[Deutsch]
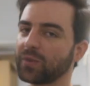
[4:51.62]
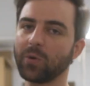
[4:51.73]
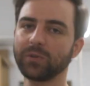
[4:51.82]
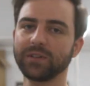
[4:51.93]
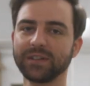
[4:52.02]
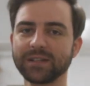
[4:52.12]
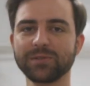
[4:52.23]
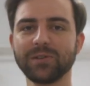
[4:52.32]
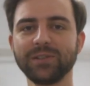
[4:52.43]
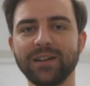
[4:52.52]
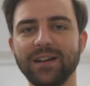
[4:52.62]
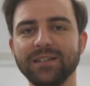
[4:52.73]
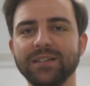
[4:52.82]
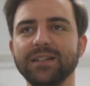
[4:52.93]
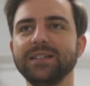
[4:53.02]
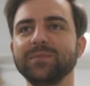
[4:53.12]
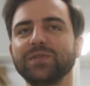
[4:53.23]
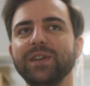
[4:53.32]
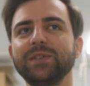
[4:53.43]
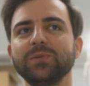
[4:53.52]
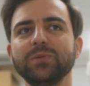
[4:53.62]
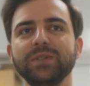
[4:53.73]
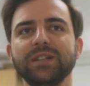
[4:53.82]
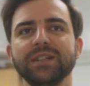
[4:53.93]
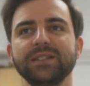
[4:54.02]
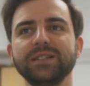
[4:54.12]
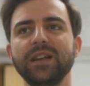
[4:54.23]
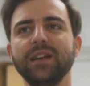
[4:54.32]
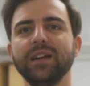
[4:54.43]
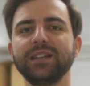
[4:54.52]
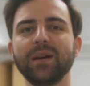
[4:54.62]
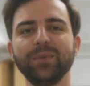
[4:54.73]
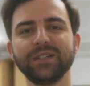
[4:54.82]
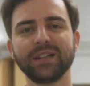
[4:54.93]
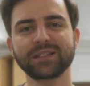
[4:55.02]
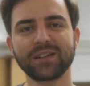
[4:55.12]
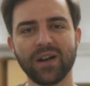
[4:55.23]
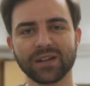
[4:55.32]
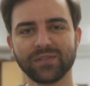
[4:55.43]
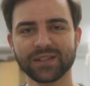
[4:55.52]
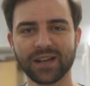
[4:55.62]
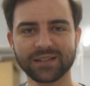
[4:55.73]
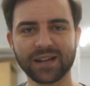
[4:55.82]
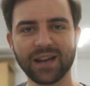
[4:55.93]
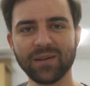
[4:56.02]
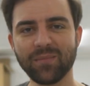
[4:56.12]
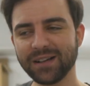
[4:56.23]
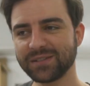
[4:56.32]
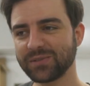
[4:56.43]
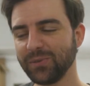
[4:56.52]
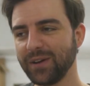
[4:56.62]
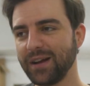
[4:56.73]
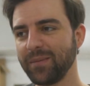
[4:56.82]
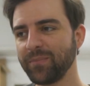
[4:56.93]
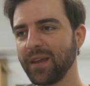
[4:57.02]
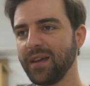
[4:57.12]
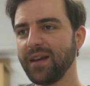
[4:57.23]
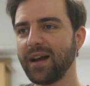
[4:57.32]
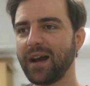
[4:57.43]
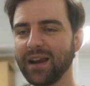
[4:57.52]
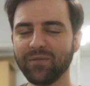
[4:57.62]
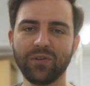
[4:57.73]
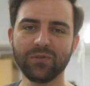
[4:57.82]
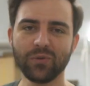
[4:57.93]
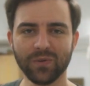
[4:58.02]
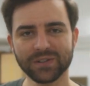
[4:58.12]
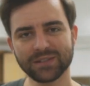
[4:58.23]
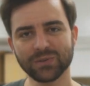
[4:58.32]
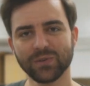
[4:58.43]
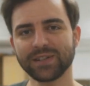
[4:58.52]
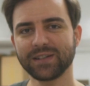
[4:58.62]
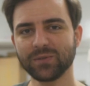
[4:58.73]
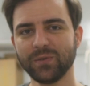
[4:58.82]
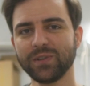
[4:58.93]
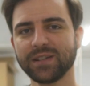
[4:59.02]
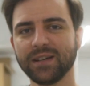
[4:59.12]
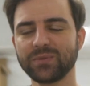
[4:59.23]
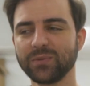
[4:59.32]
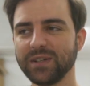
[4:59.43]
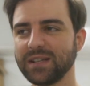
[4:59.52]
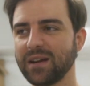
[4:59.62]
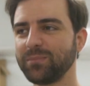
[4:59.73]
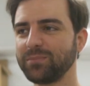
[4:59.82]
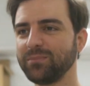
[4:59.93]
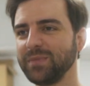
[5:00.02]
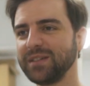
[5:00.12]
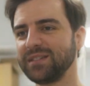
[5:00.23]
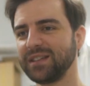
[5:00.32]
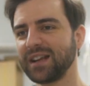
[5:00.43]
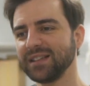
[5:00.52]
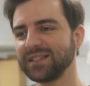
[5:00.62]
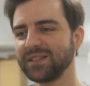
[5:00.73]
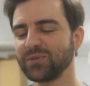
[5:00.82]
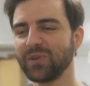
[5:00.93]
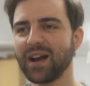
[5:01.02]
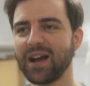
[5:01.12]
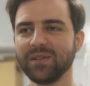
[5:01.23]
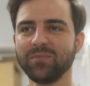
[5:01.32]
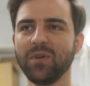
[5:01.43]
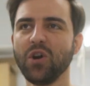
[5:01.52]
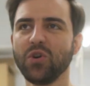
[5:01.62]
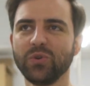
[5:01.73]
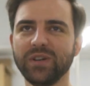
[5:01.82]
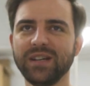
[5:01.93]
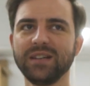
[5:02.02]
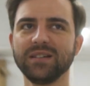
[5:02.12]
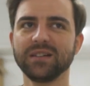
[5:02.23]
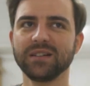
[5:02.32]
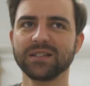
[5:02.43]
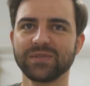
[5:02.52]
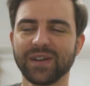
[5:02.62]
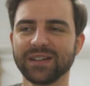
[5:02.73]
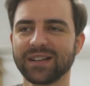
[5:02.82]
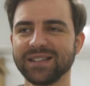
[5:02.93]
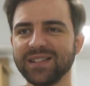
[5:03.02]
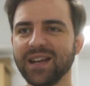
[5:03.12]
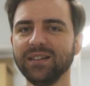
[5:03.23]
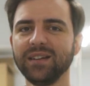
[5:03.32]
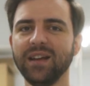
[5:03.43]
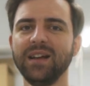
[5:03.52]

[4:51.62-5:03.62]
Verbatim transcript: und das Besondere an diesem Sweater und Hoodie ist, ich habe mich das gewagt, was eigentlich keiner macht. So, ähm, alle wollen Oversized, Oversized, Oversized. Und ich habe mich die ganze Zeit so nach einem Hoodie-Sweater gesehen,